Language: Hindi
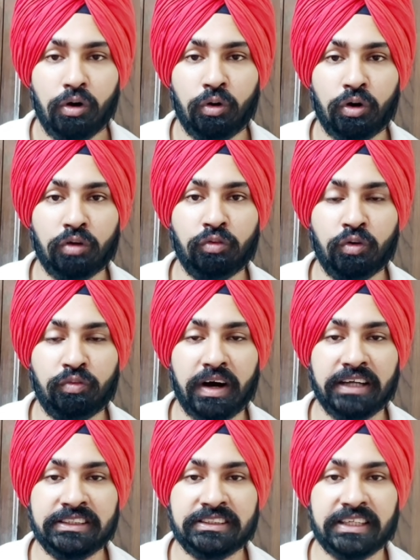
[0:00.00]
और वो
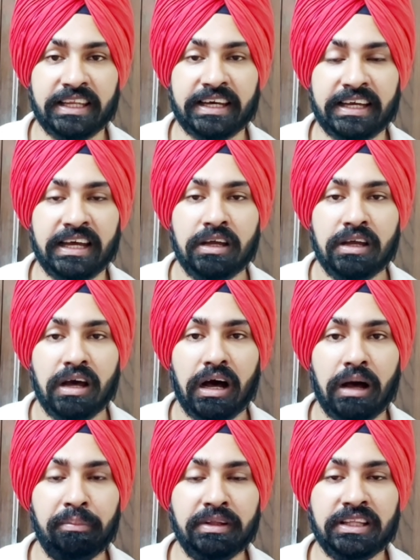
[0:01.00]
वहां से चले गए हैं
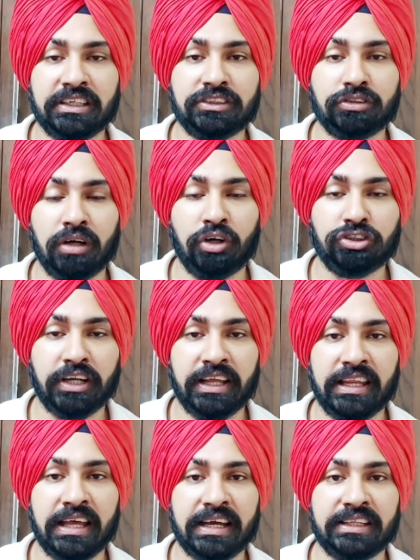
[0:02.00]
अभी तक
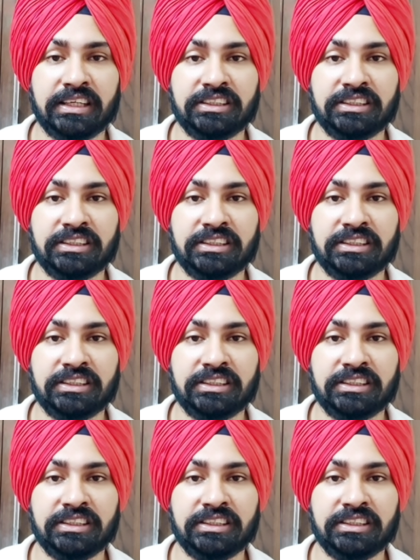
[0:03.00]
ऑस्ट्रेलिया के अंदर